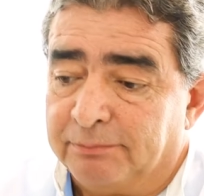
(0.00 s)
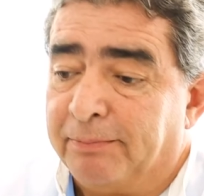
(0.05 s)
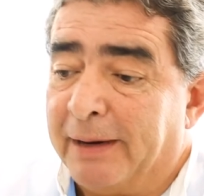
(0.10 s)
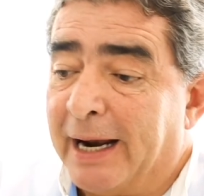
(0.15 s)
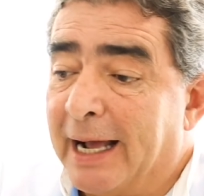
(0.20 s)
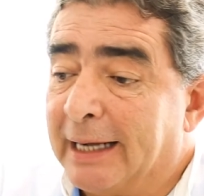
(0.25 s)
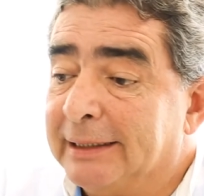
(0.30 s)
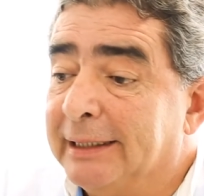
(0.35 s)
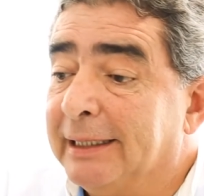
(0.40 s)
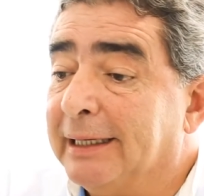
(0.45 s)

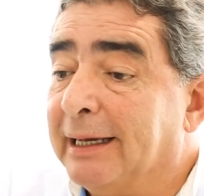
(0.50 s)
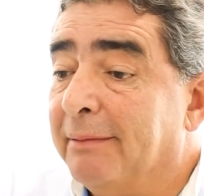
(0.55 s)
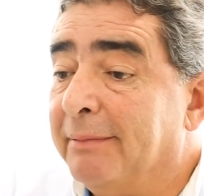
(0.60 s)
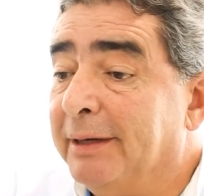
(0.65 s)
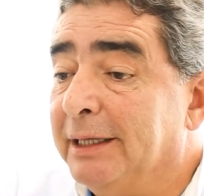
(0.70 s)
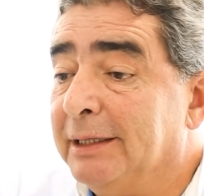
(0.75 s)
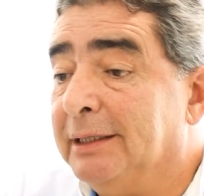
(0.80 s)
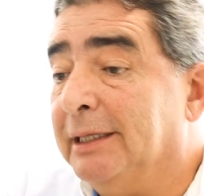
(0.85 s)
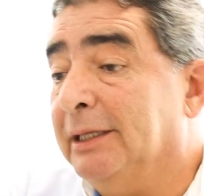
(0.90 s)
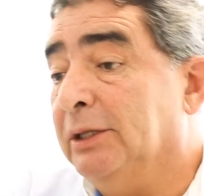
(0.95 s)

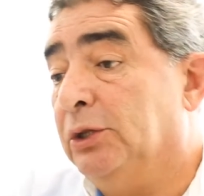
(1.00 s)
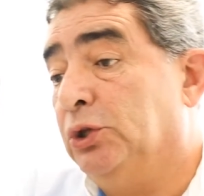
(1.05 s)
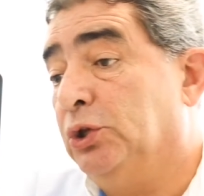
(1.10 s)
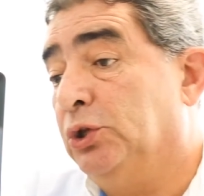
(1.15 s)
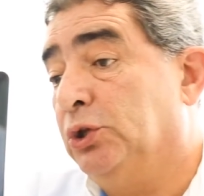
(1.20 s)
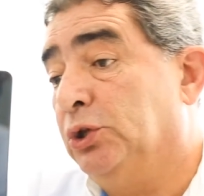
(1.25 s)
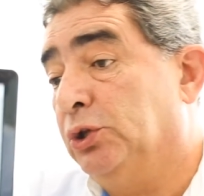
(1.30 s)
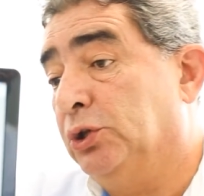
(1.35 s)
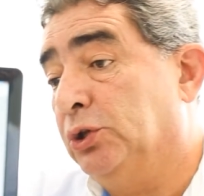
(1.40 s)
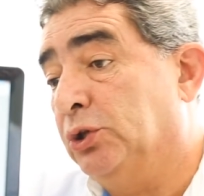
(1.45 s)
prácticamente
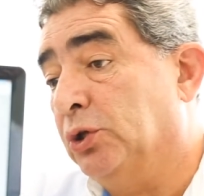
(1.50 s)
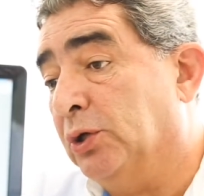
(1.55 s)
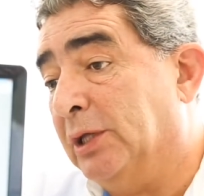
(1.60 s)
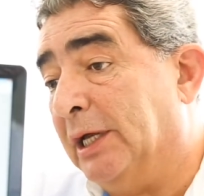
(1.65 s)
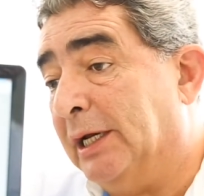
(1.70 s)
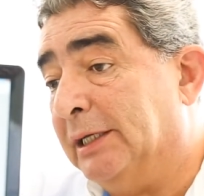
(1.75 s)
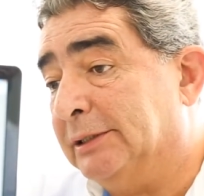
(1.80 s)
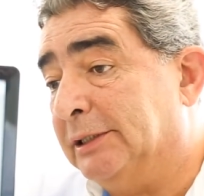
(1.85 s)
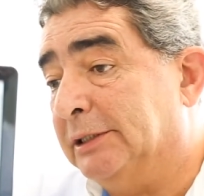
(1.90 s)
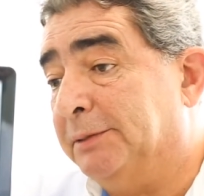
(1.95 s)

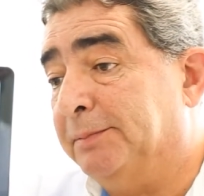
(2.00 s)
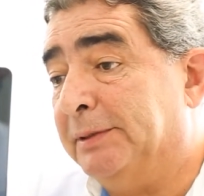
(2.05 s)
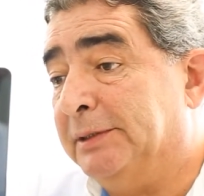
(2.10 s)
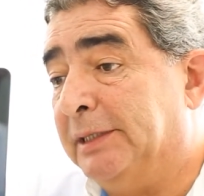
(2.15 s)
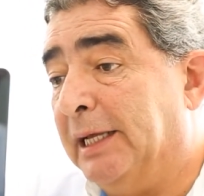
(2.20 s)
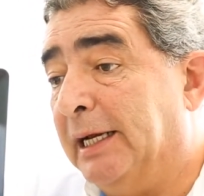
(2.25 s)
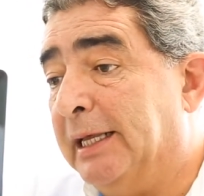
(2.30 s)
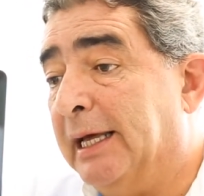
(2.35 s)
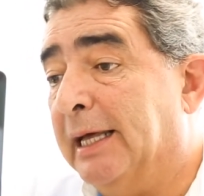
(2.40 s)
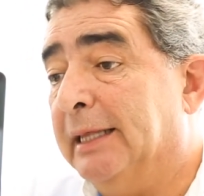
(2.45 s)
todas las
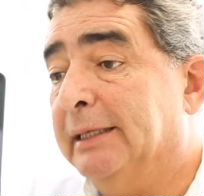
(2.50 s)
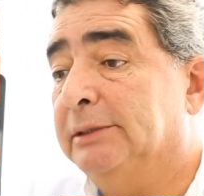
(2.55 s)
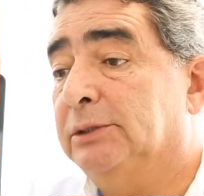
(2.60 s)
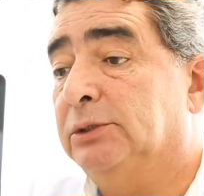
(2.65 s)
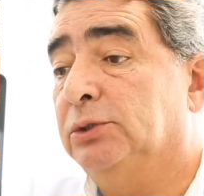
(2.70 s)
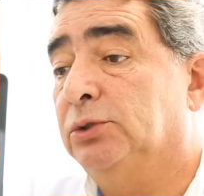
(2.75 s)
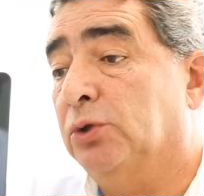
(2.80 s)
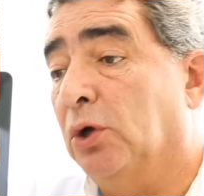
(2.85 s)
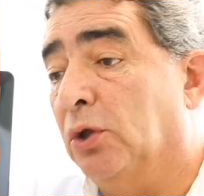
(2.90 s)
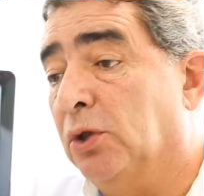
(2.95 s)

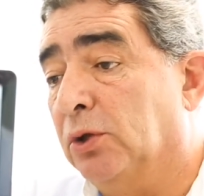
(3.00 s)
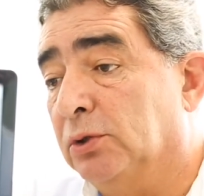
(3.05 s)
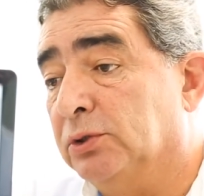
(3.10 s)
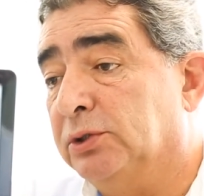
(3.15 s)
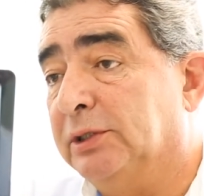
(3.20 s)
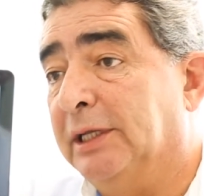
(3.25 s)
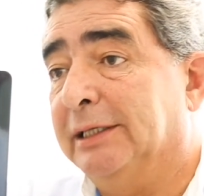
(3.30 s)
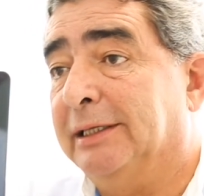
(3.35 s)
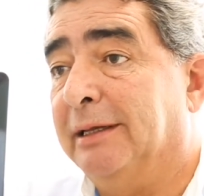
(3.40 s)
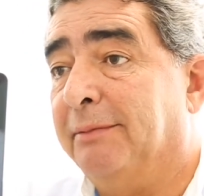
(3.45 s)
especialidades, todos
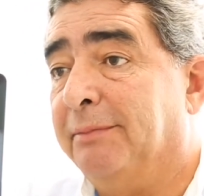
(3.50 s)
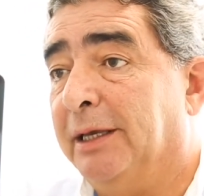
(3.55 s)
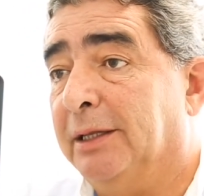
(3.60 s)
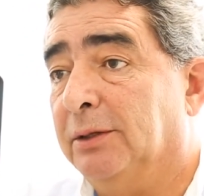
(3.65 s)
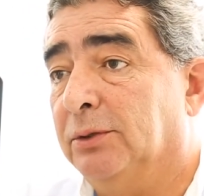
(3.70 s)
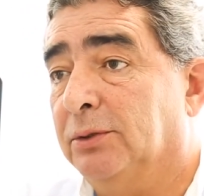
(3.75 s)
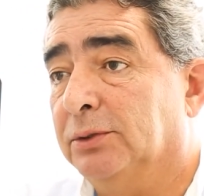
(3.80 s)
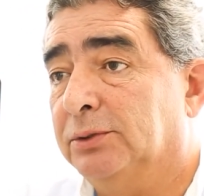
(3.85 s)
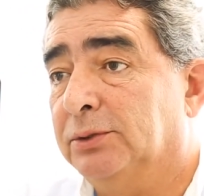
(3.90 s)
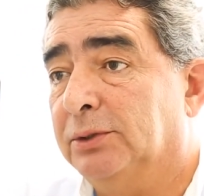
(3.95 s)
los
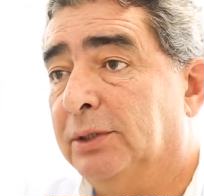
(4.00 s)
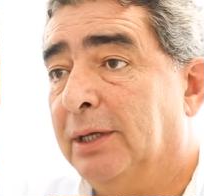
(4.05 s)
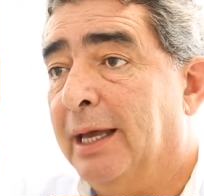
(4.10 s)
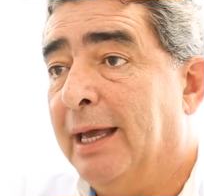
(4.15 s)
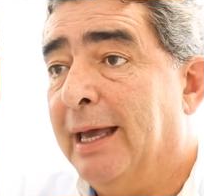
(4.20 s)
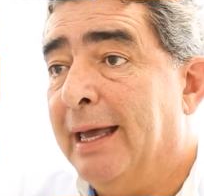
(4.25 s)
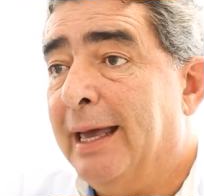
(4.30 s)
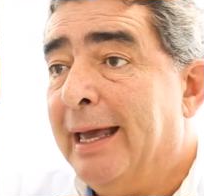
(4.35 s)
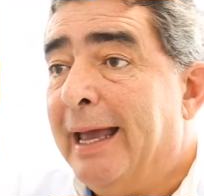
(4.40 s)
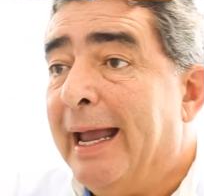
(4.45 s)
tratamientos
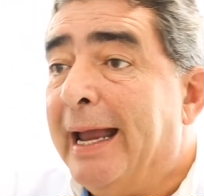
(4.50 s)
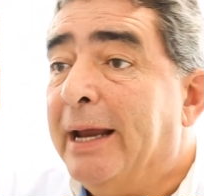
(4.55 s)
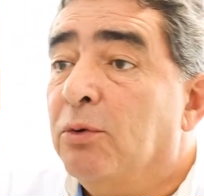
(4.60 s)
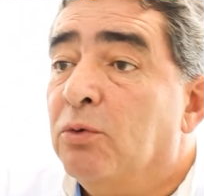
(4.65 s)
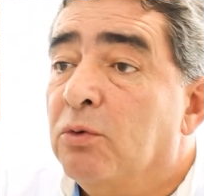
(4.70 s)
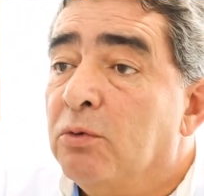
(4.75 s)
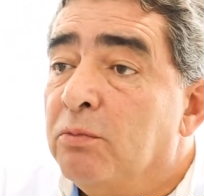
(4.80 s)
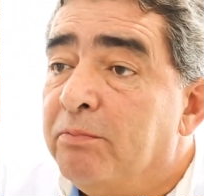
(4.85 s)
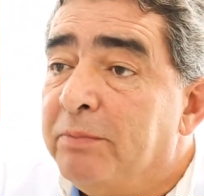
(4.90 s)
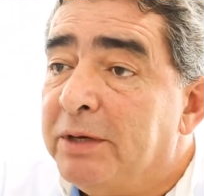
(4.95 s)
en
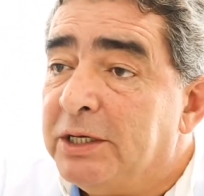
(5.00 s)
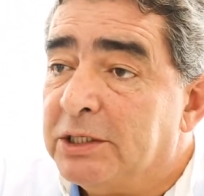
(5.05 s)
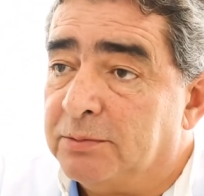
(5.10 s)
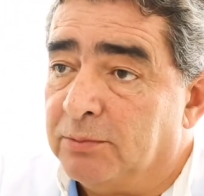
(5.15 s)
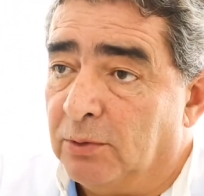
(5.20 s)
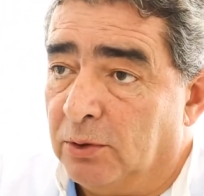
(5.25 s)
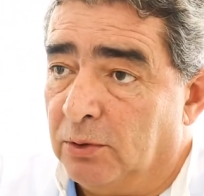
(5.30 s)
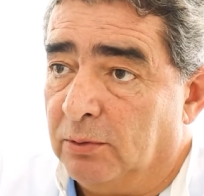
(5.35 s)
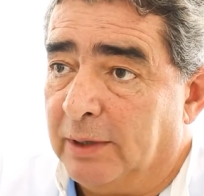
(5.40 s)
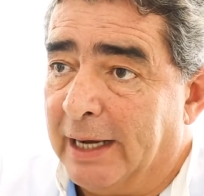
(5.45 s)
un
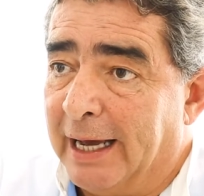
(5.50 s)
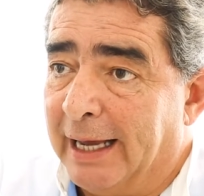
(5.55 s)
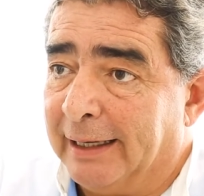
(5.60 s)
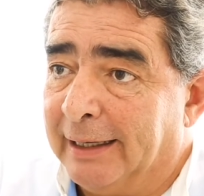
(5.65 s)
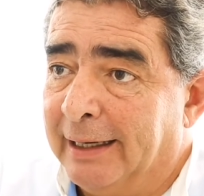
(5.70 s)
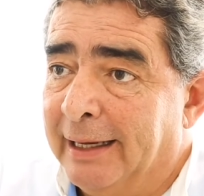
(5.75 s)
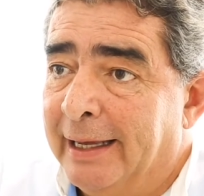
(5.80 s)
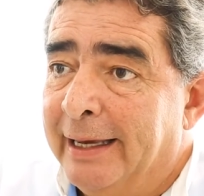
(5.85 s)
mismo lugar.